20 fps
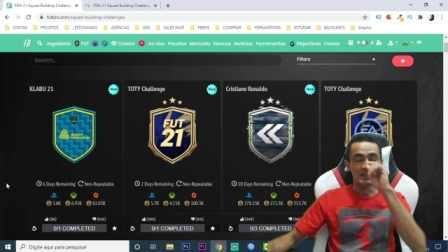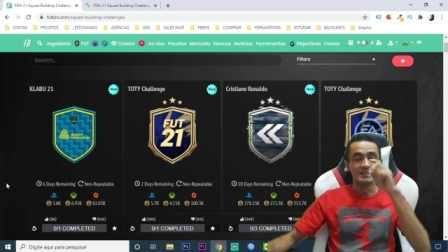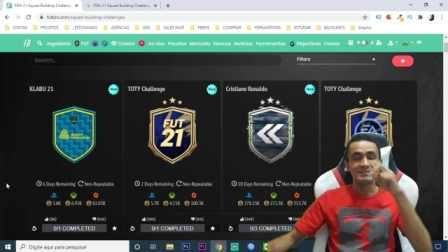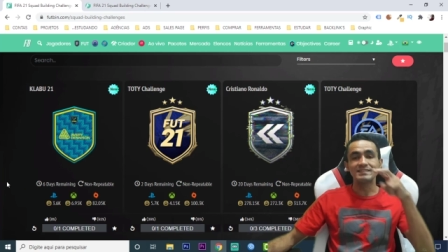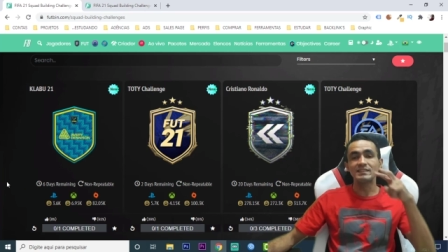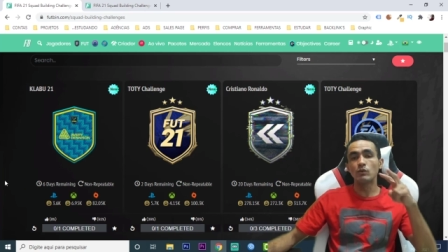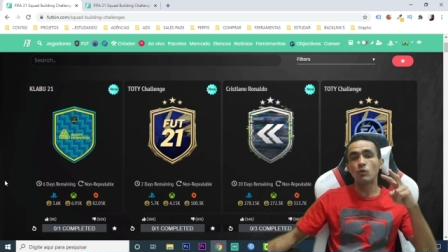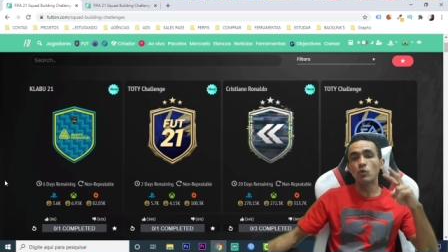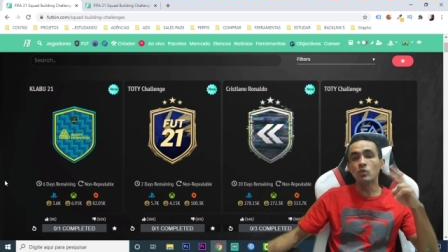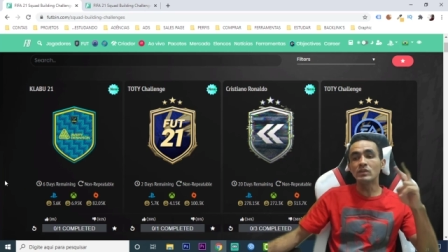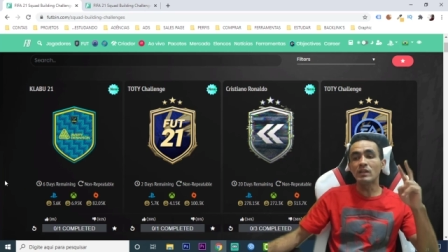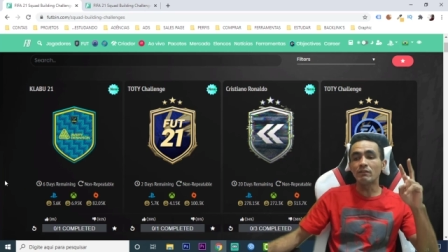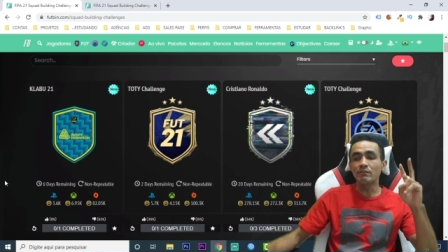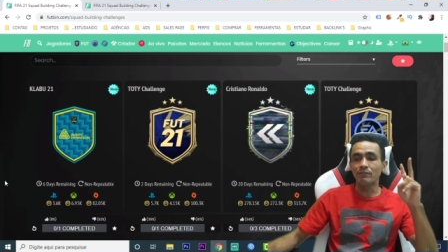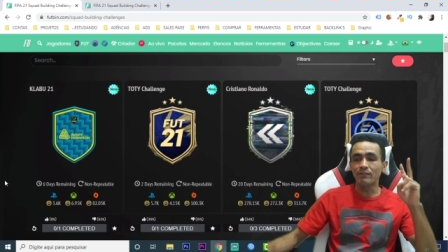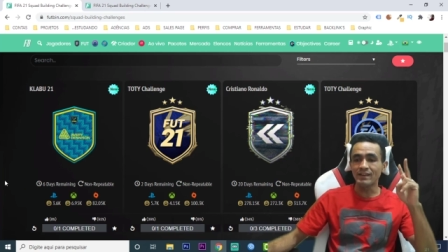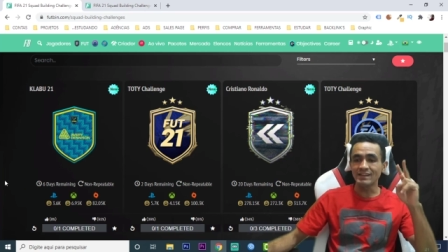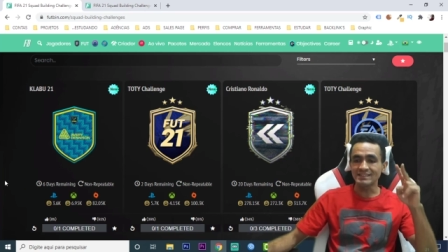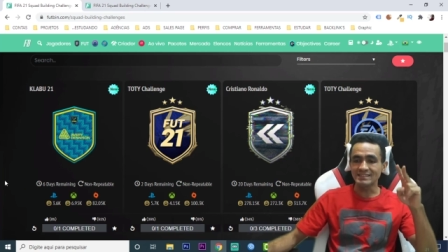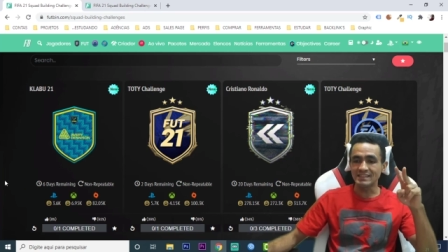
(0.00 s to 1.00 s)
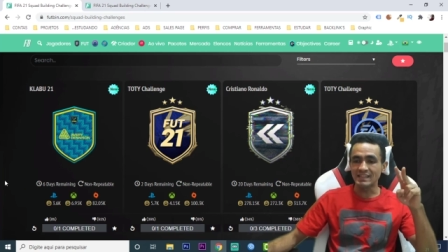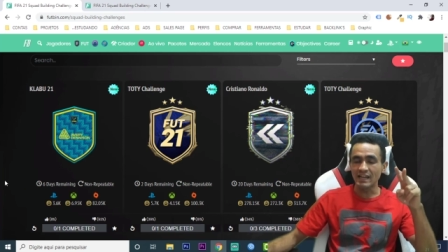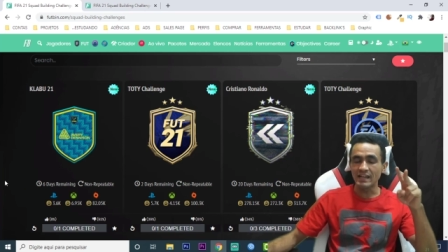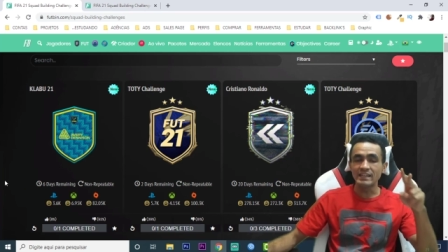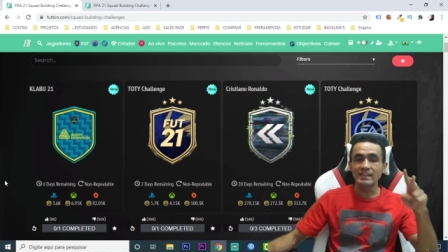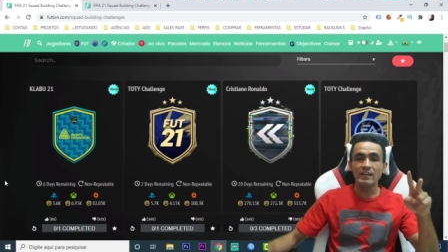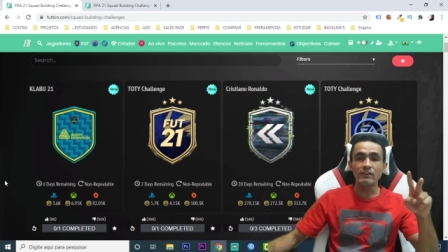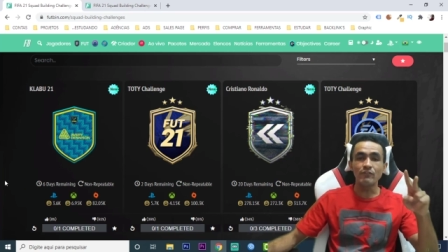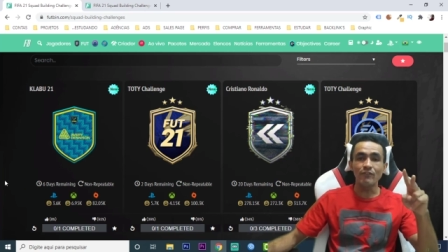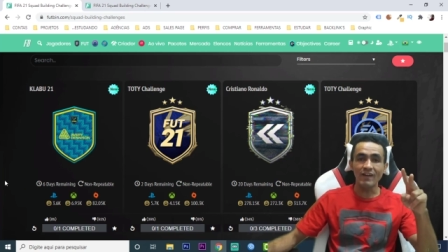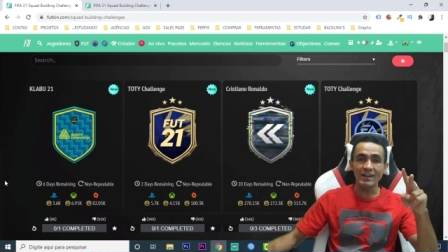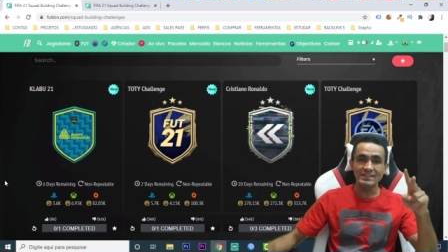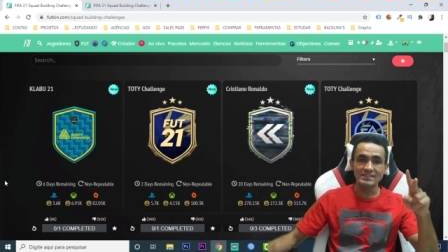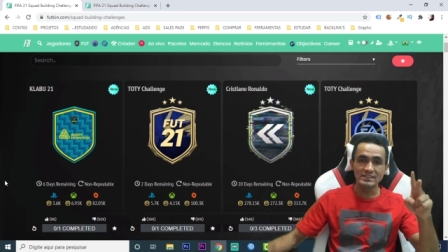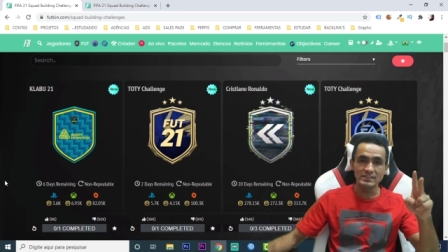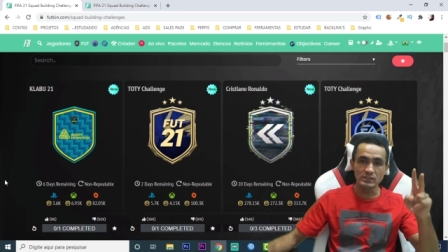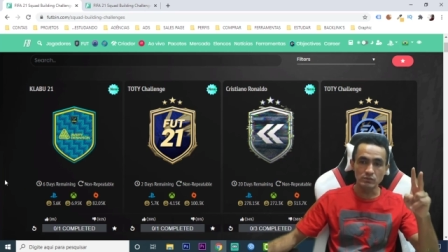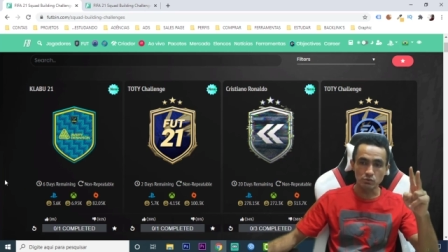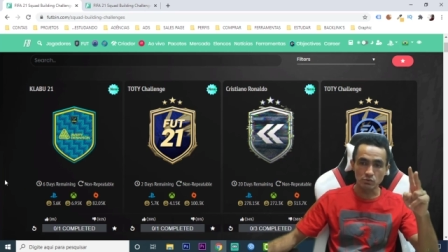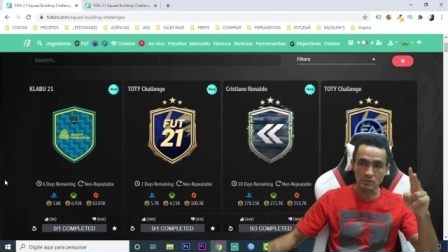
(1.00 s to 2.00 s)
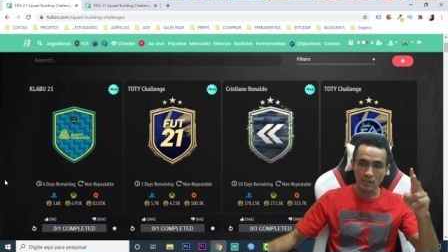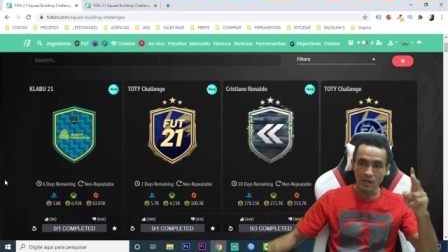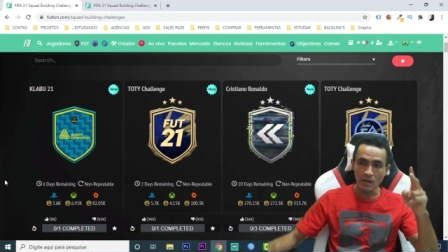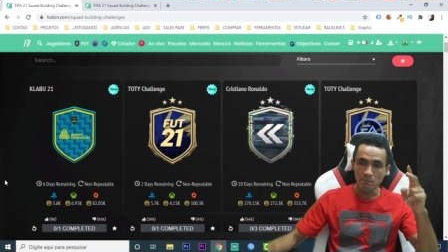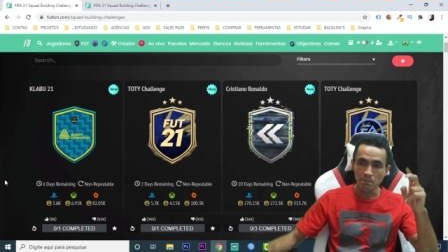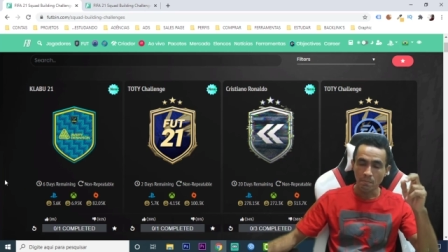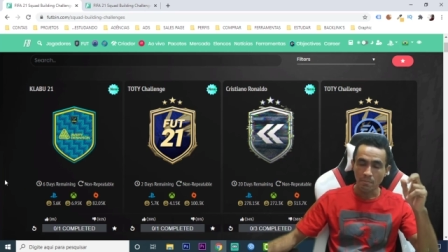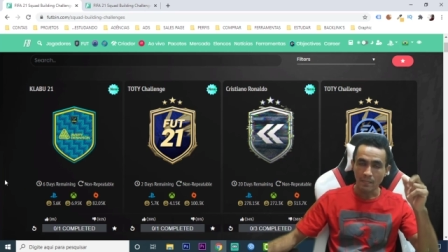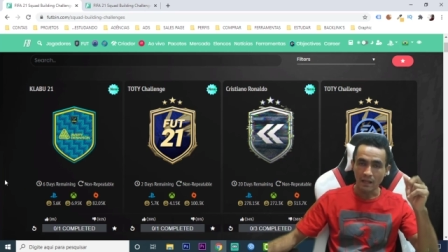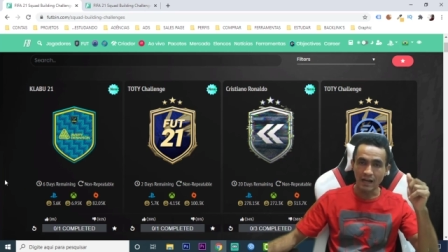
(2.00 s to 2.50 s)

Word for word: Segunda vez que a EA faz isso, tá?